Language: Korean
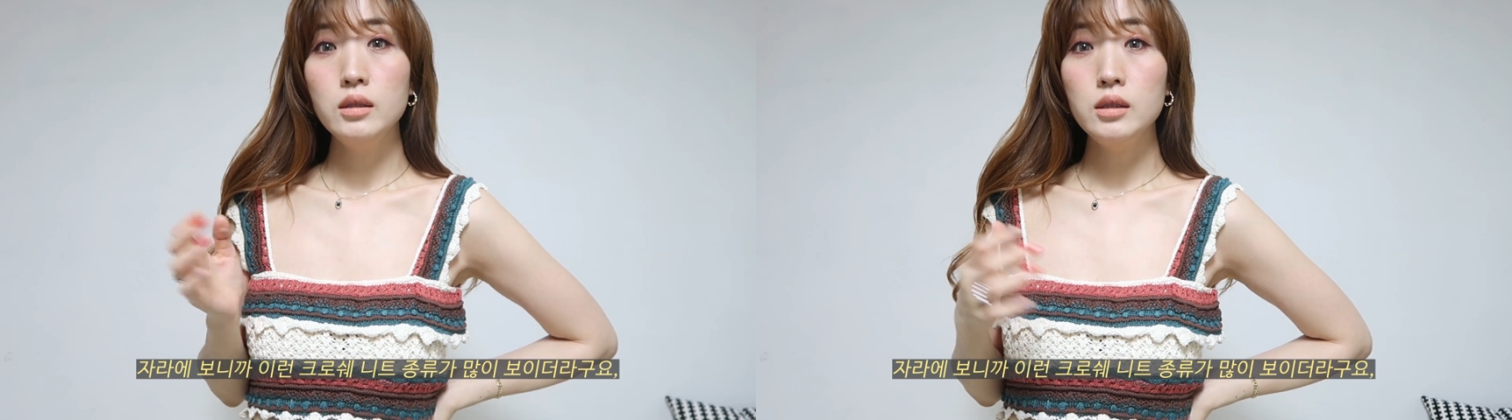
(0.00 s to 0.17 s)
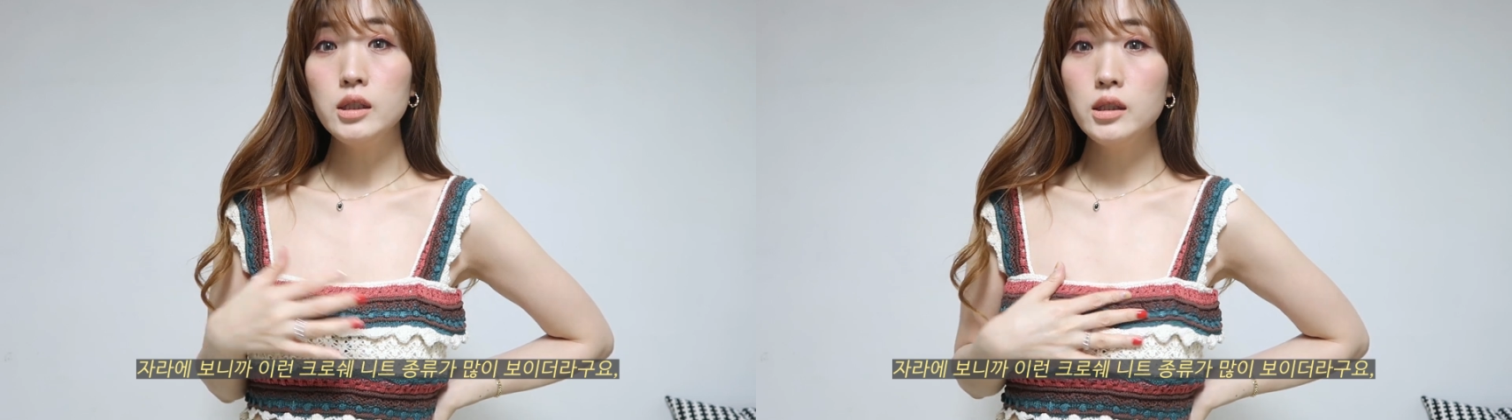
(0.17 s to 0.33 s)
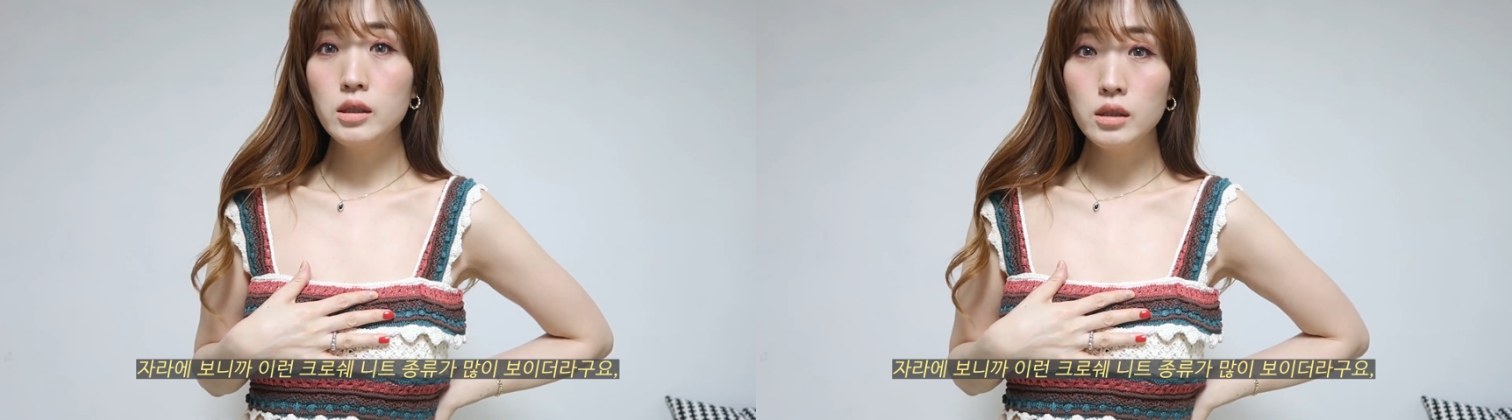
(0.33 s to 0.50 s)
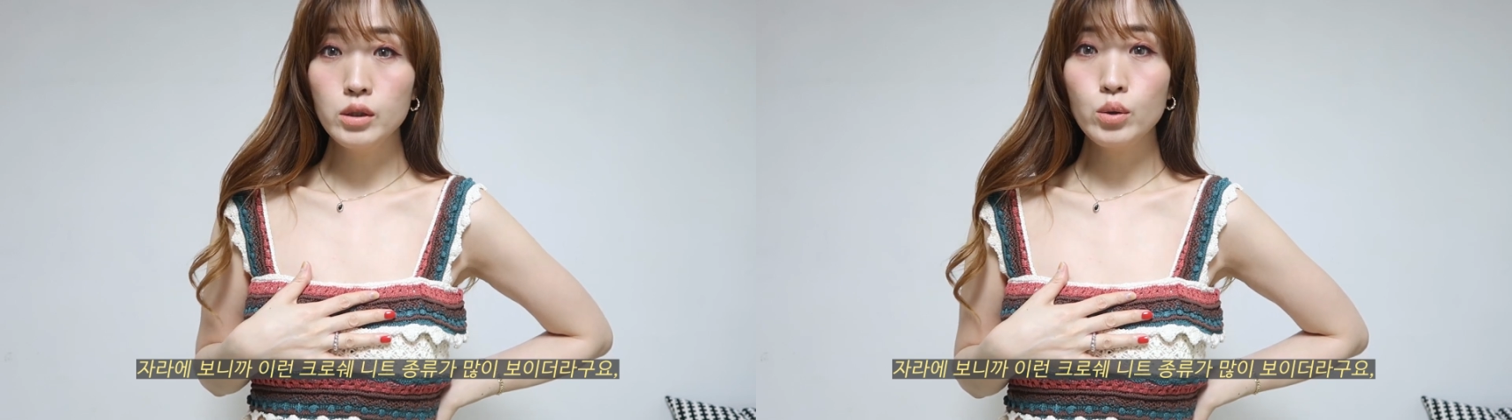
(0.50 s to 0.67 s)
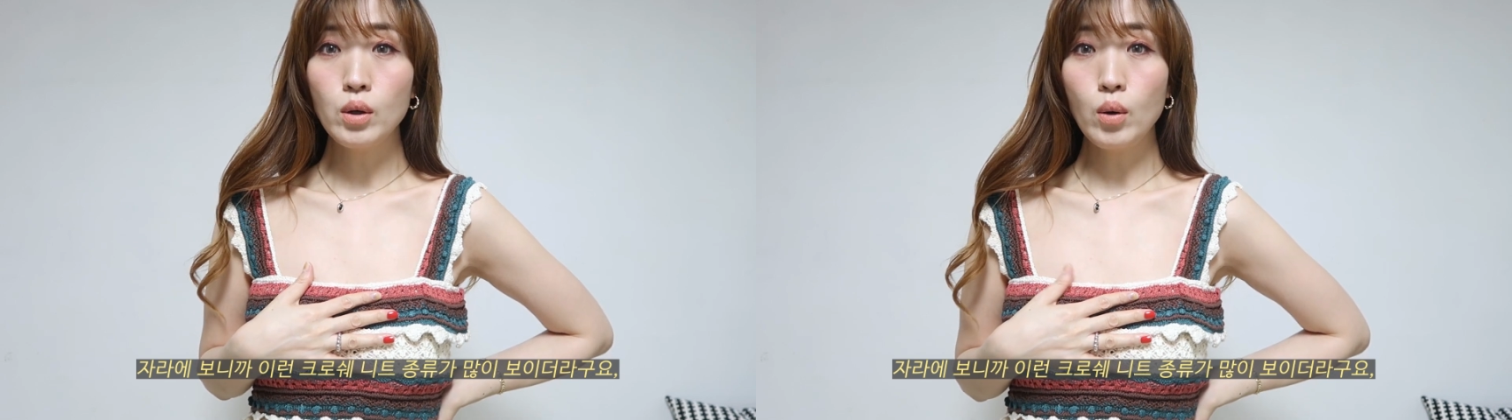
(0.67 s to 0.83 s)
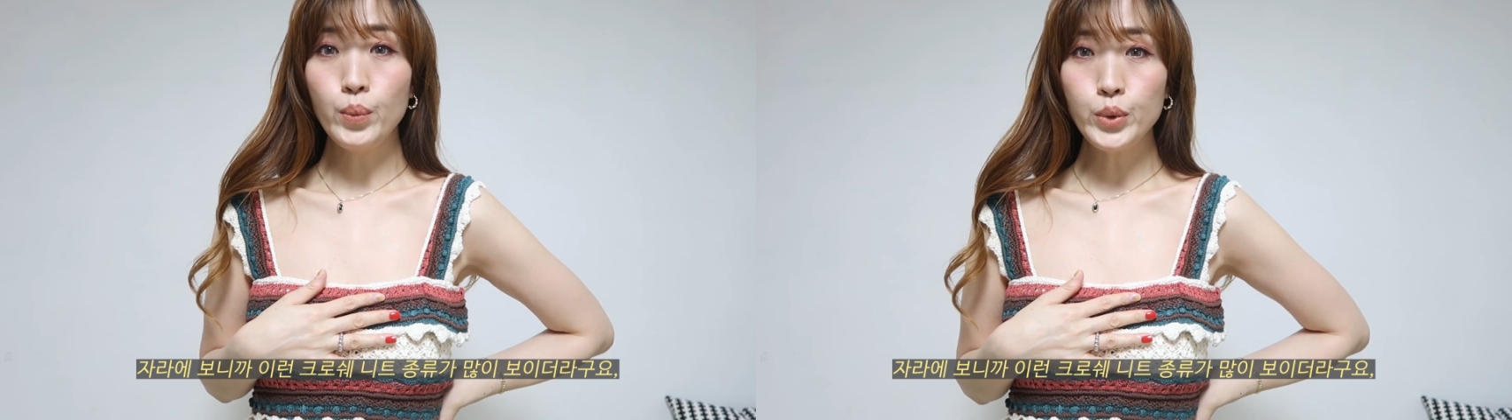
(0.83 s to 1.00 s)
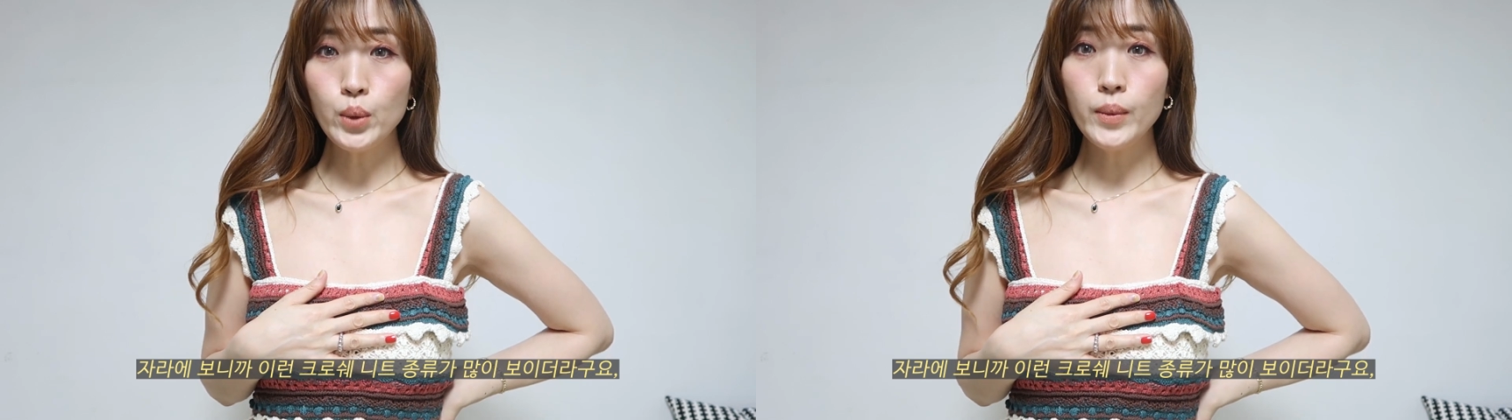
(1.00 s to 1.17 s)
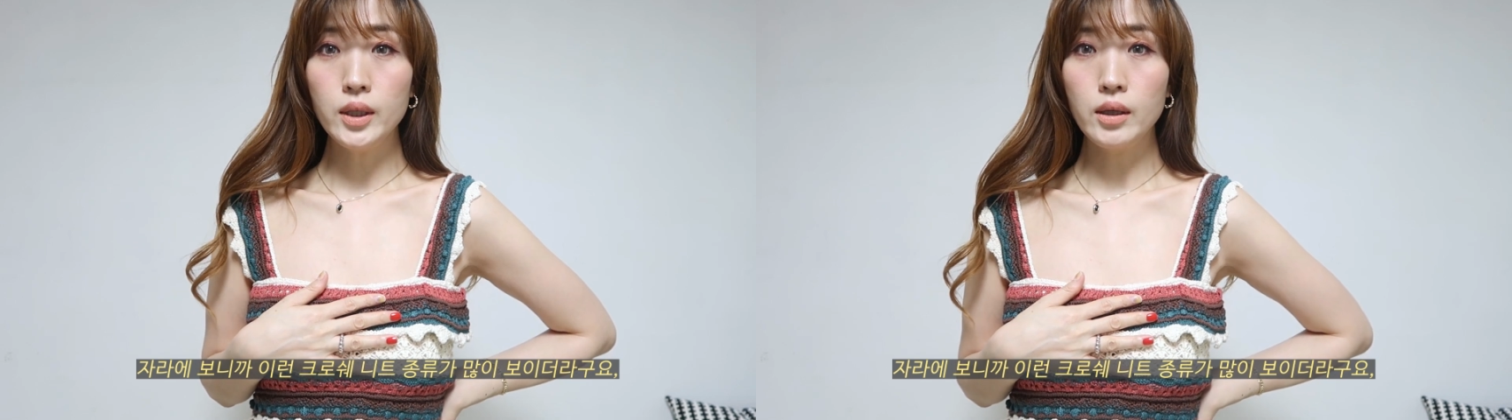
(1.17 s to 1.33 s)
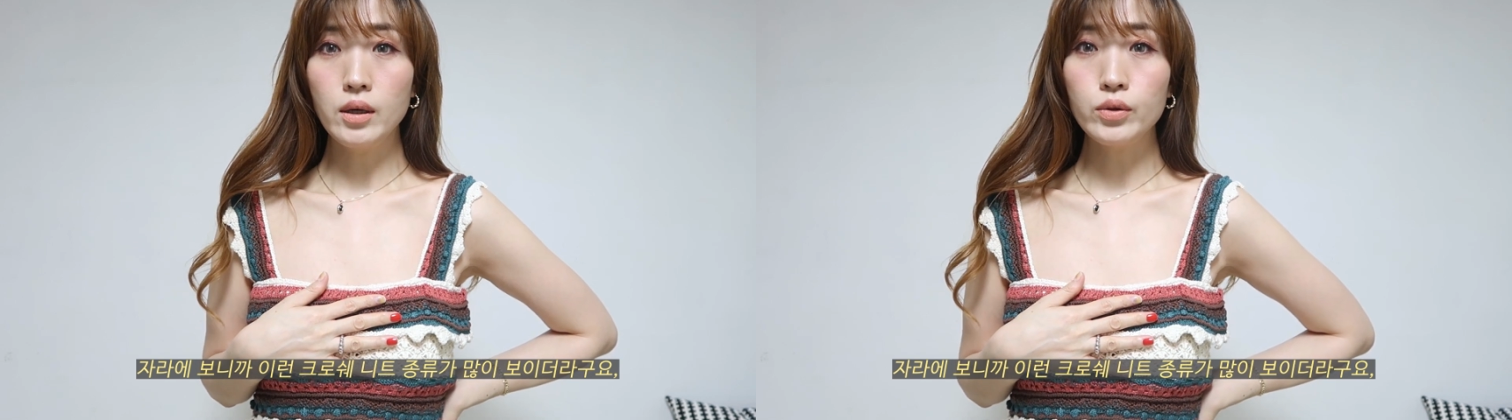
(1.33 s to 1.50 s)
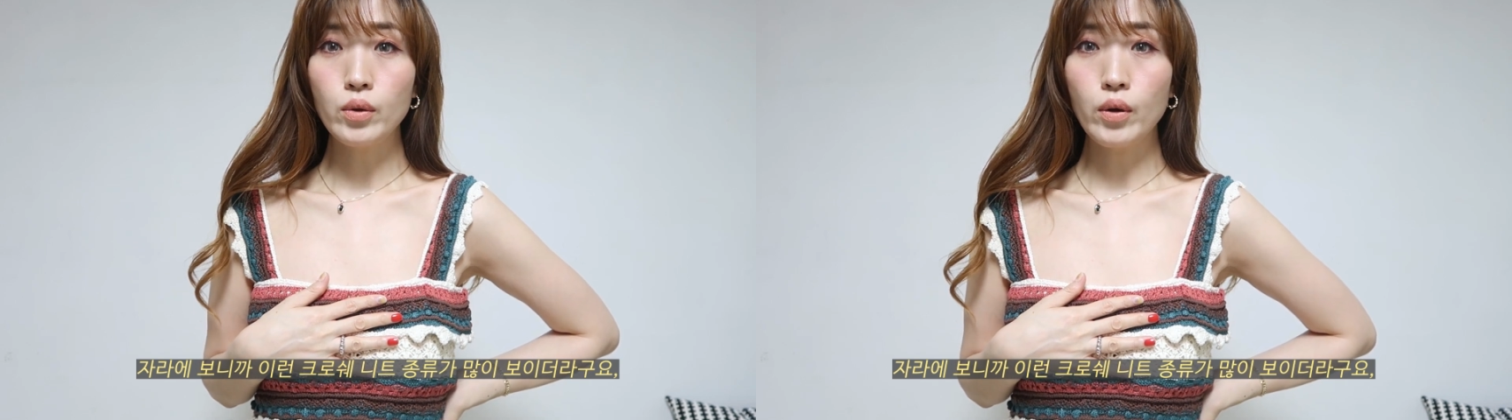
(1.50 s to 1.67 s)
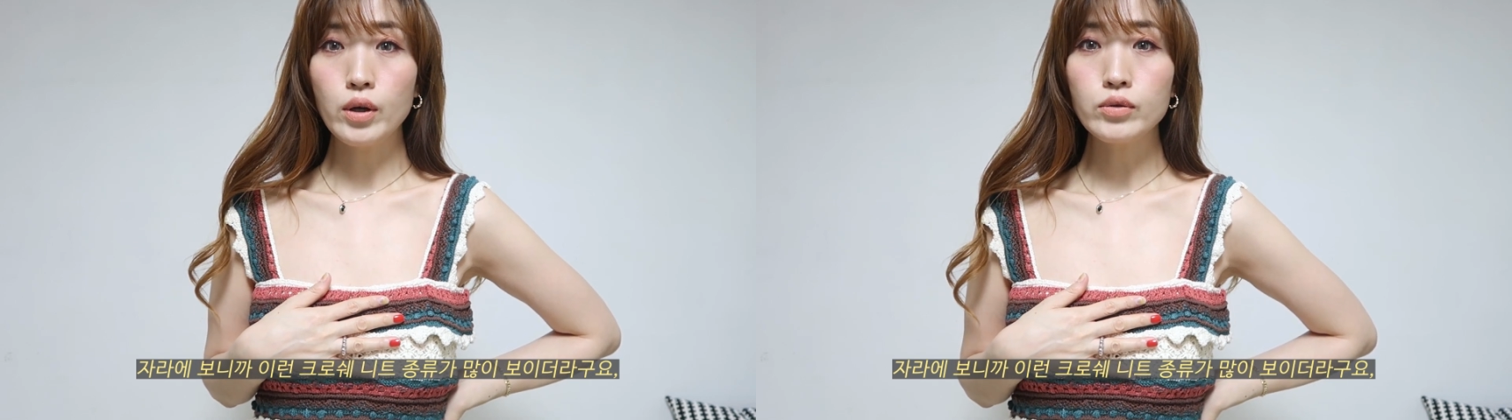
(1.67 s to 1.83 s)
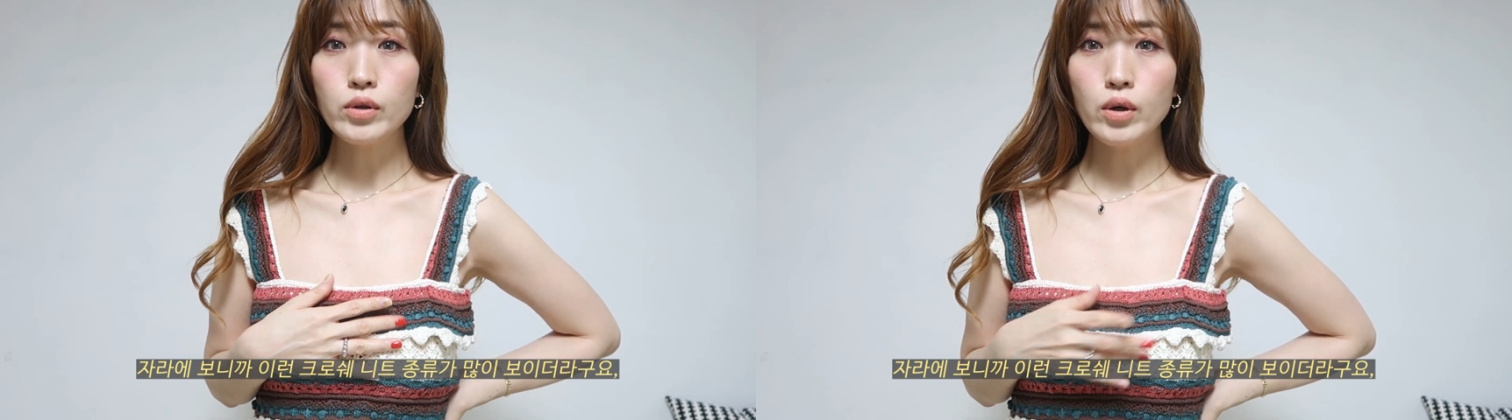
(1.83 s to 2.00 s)
니트류가 엄청 많이
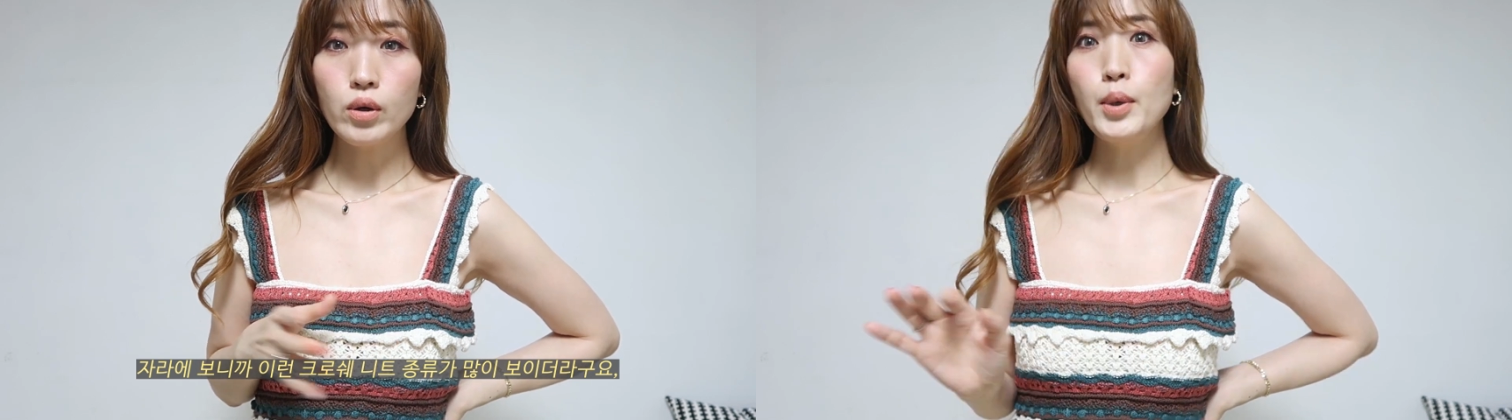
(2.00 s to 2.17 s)
나왔더라고요.